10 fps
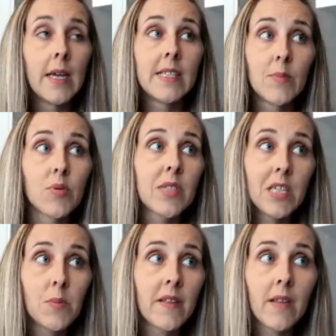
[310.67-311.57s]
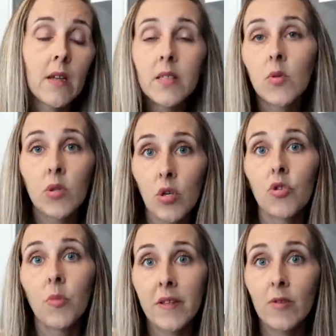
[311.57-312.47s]
Et c'est pour ça que ce matin, dès 8h,
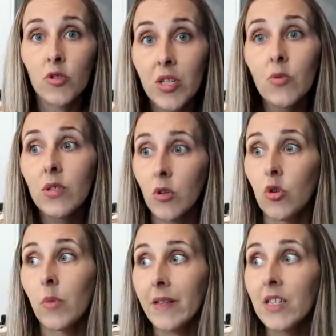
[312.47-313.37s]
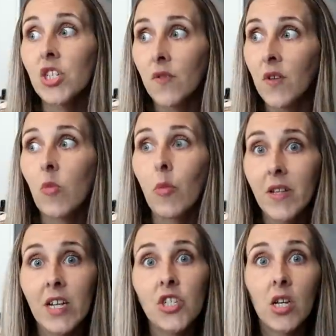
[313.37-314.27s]
de dès le matin, j'ai fait mon
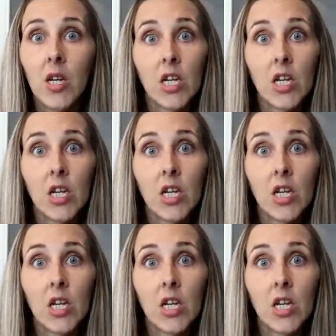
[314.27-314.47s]
ménage.